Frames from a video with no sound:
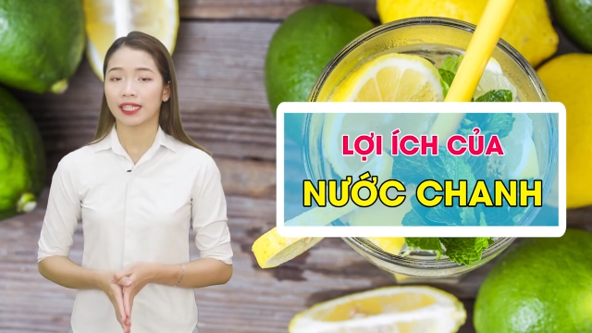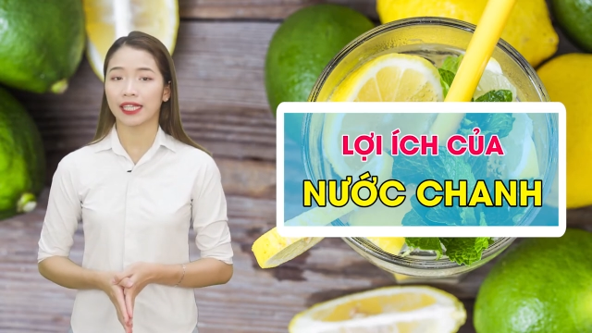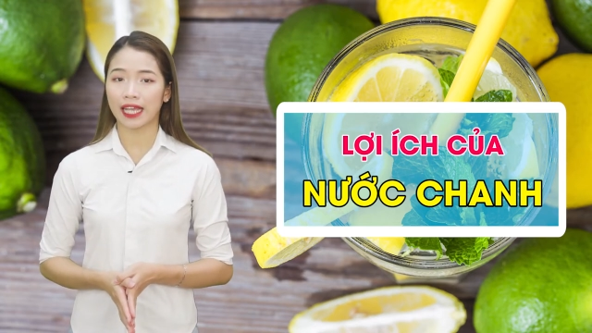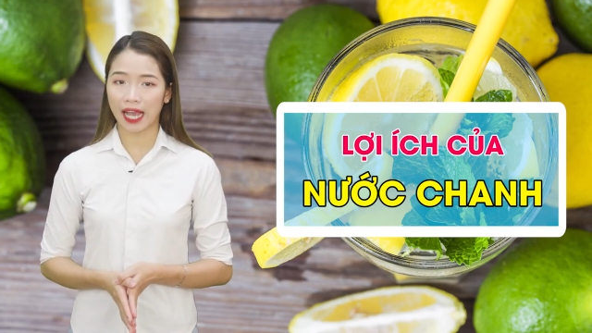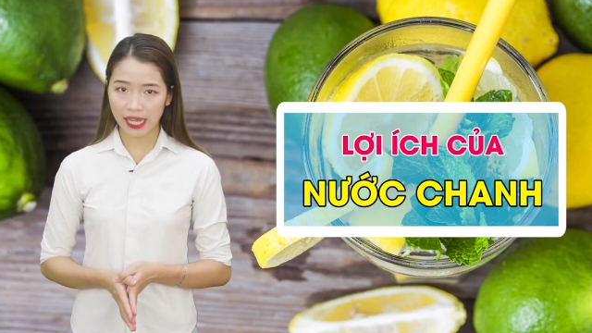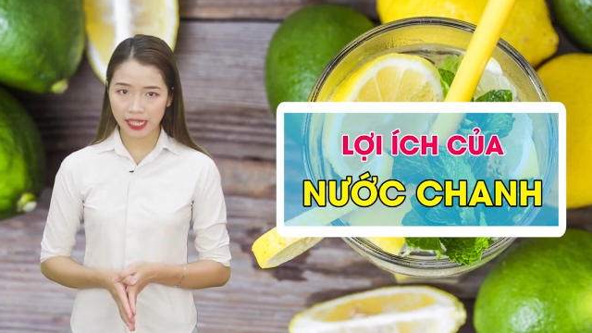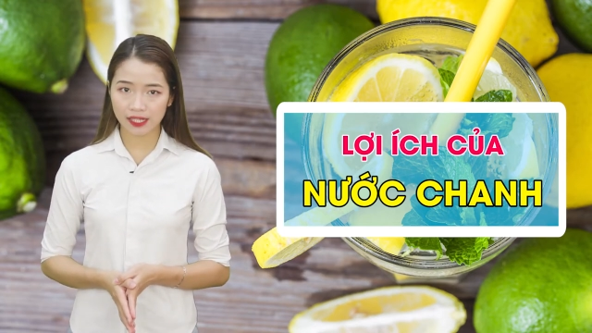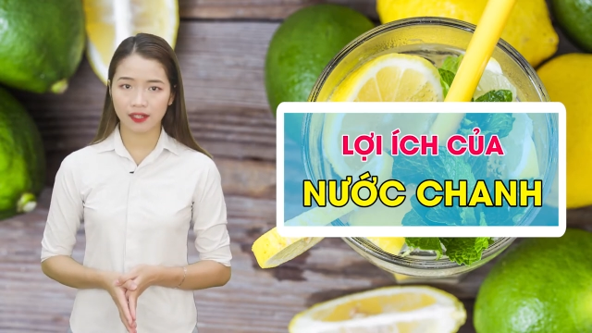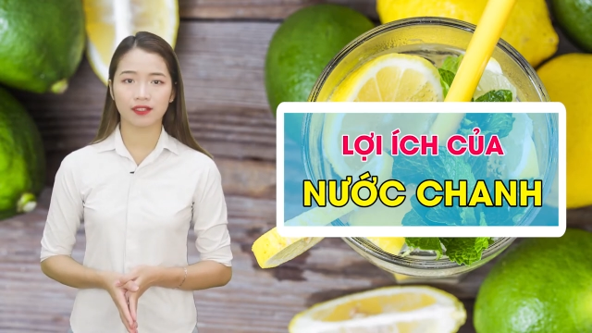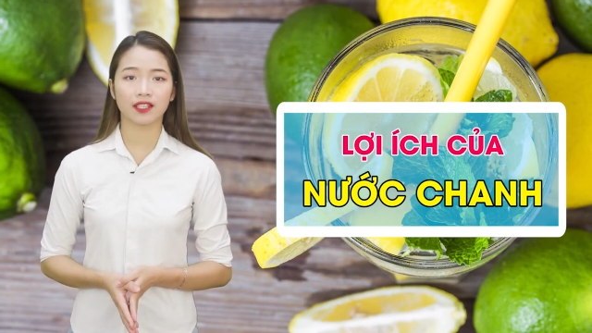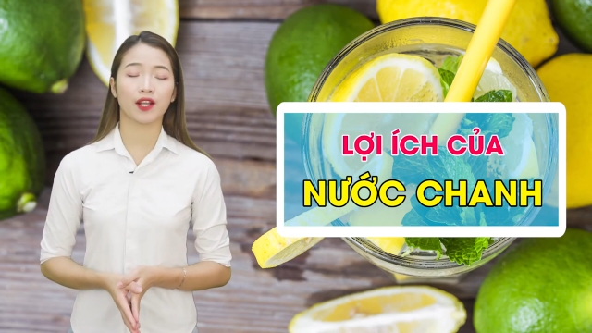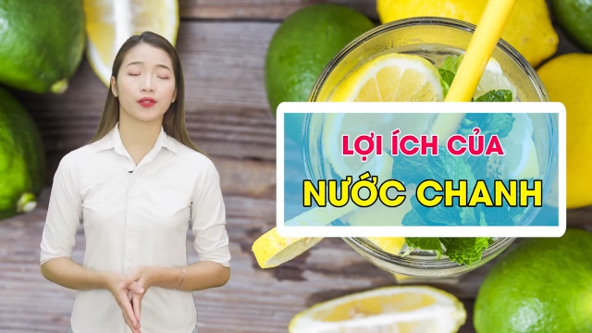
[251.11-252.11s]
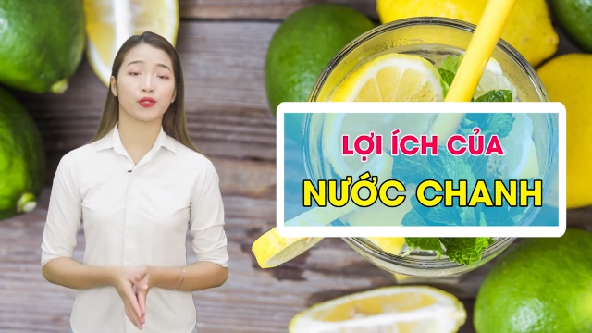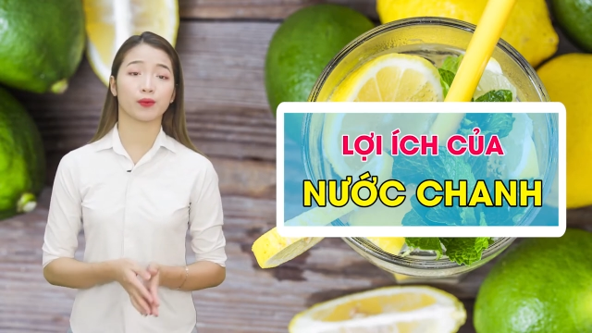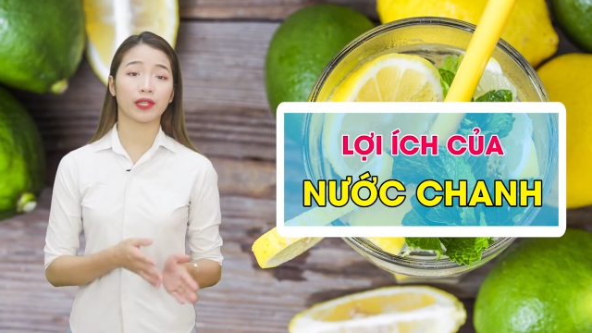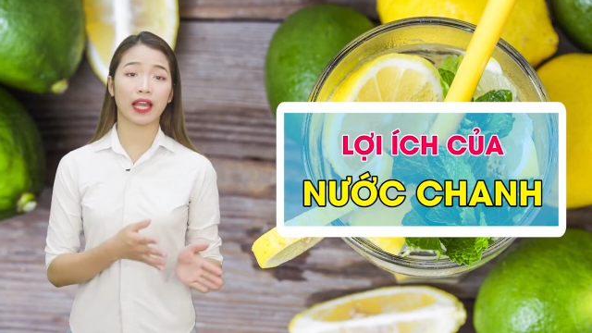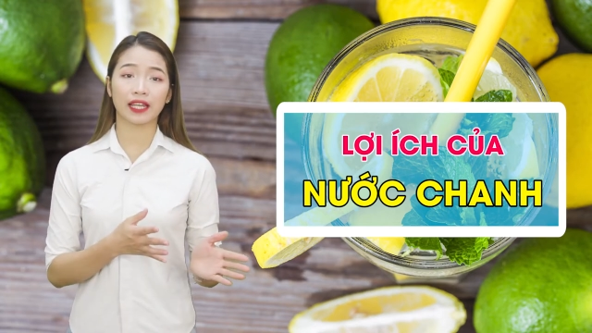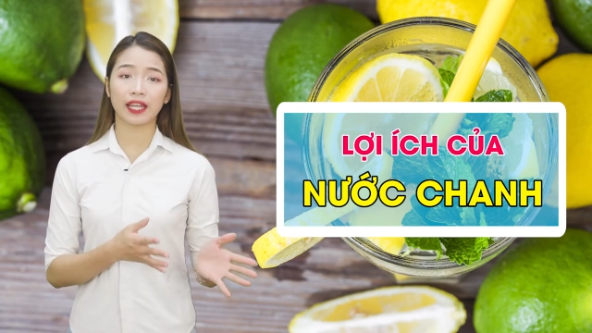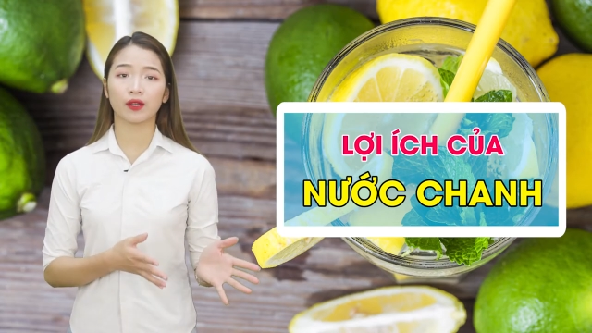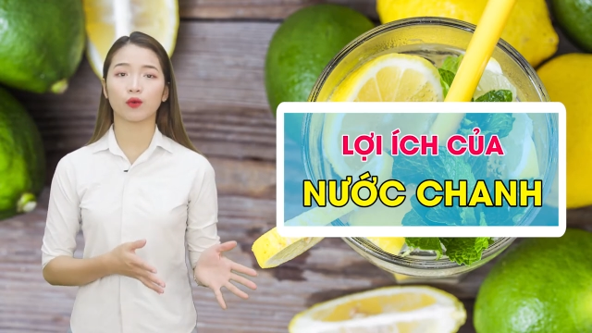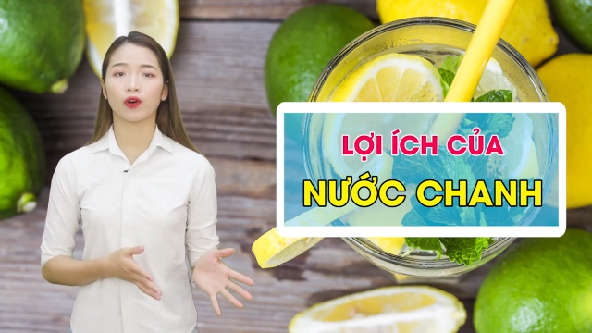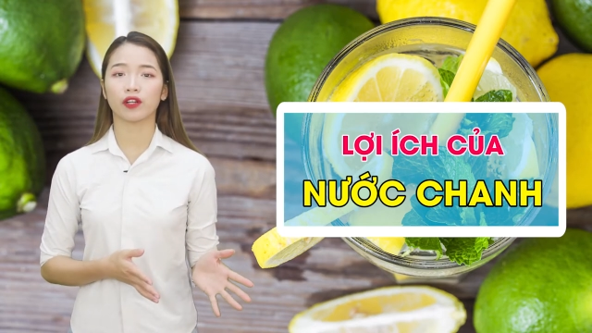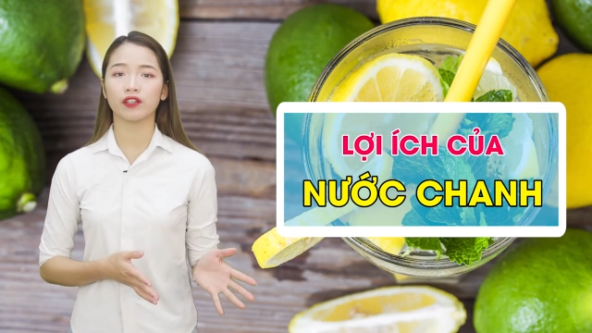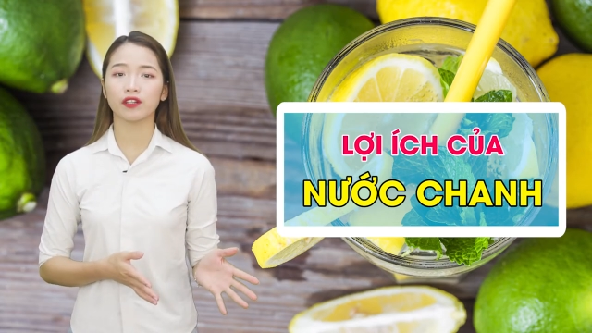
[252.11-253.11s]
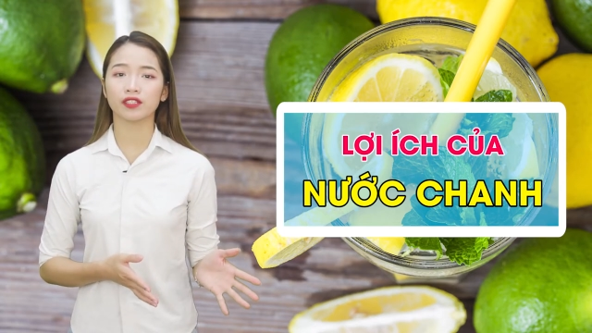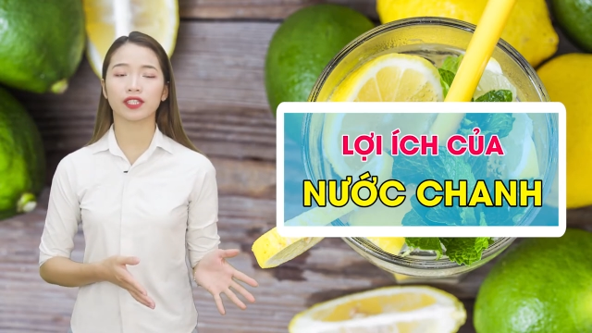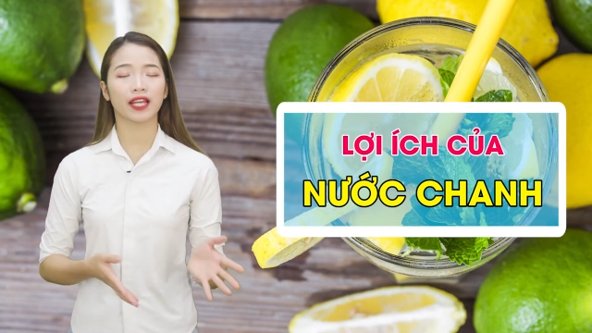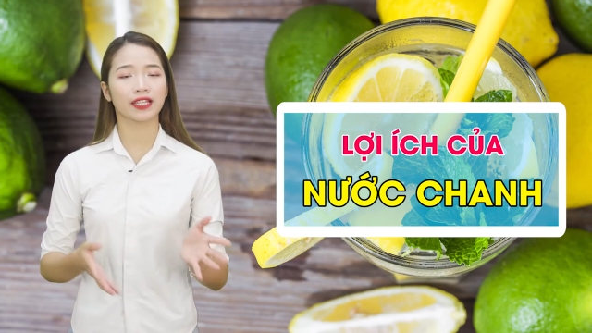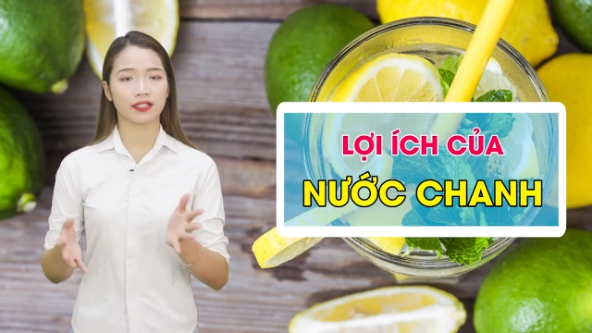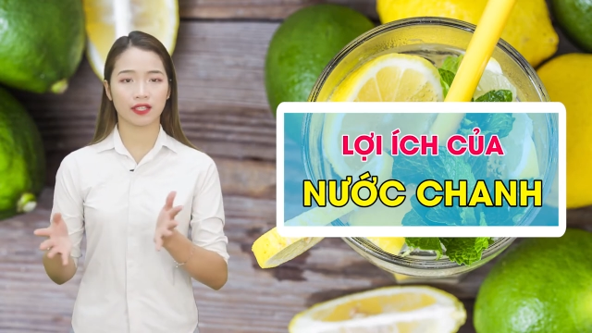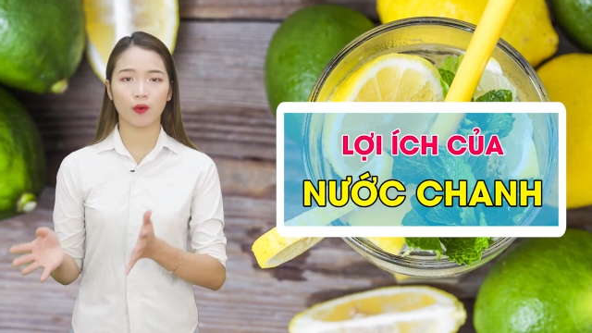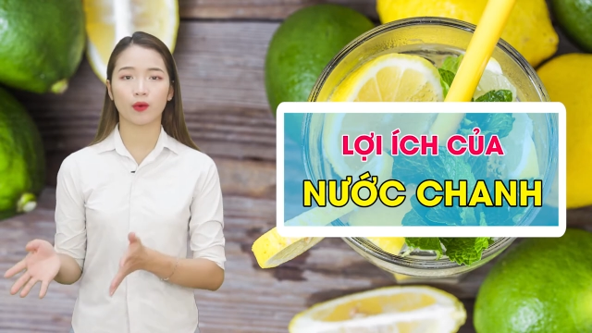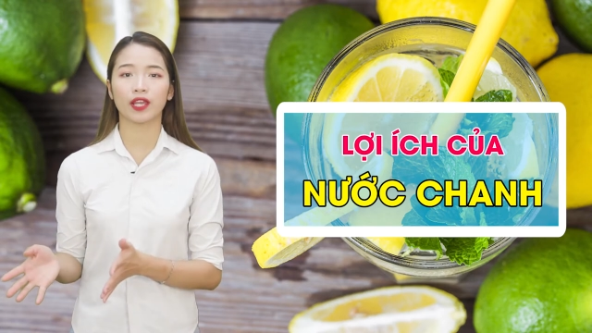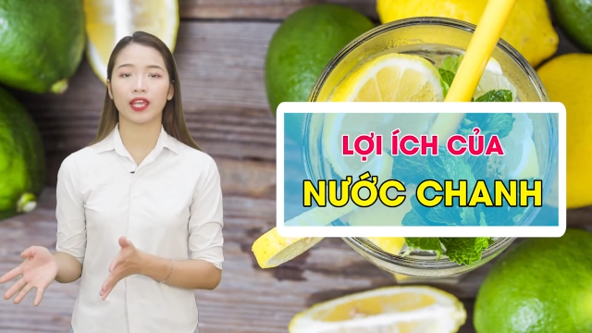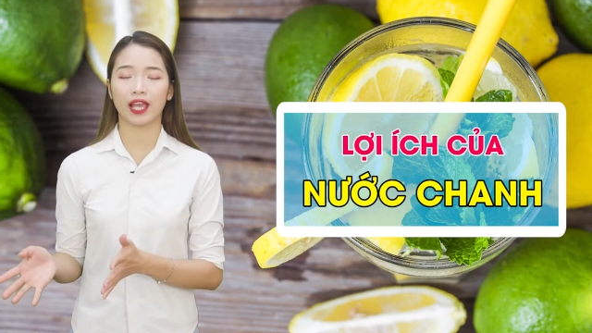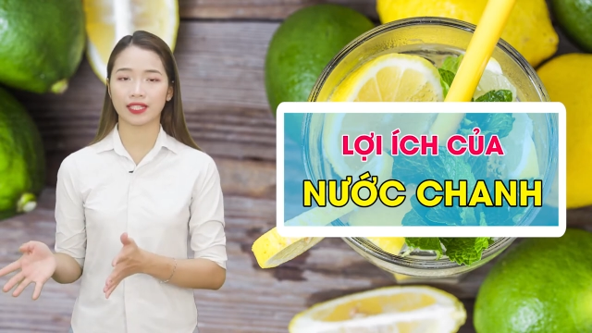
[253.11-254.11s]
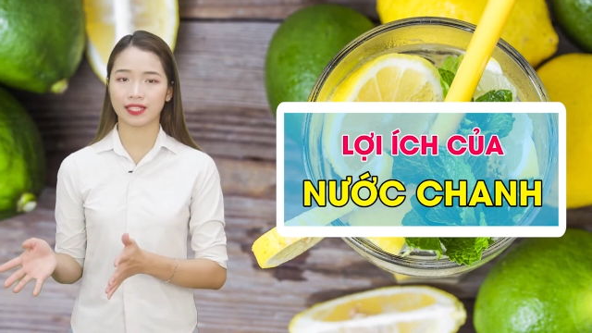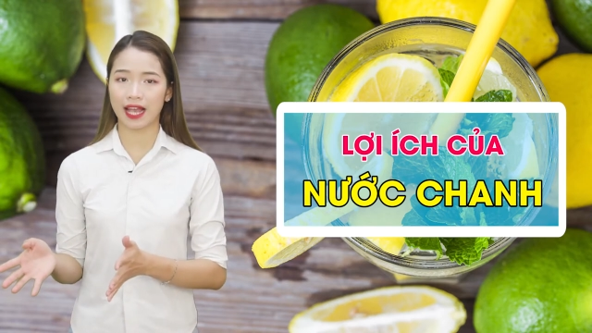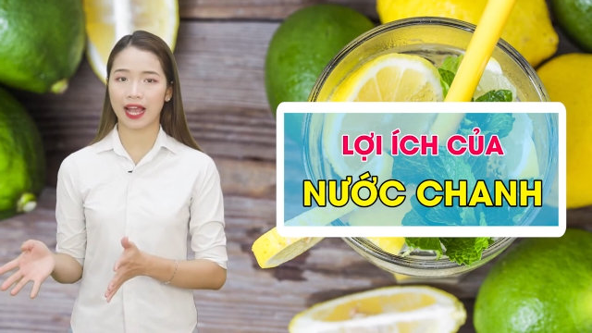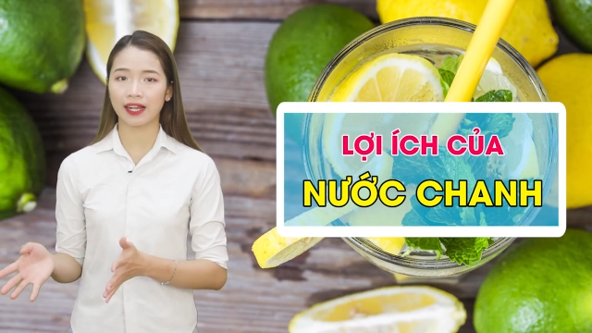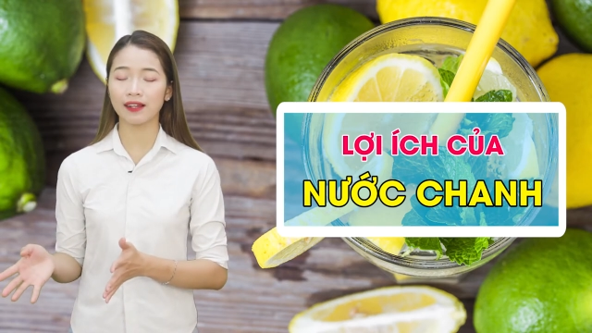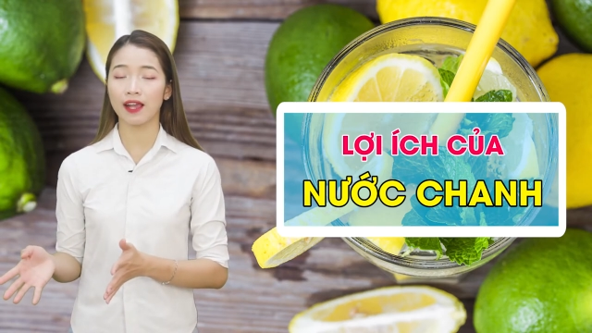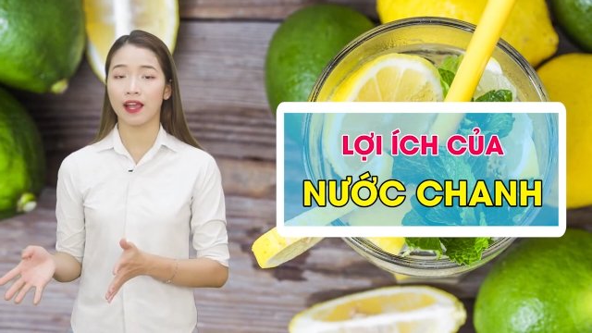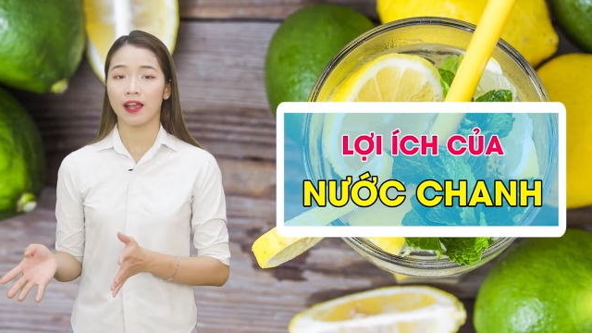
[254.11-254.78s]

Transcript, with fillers: thì hãy nhớ rằng chúng ta nên uống nước chanh sau khi ăn sáng.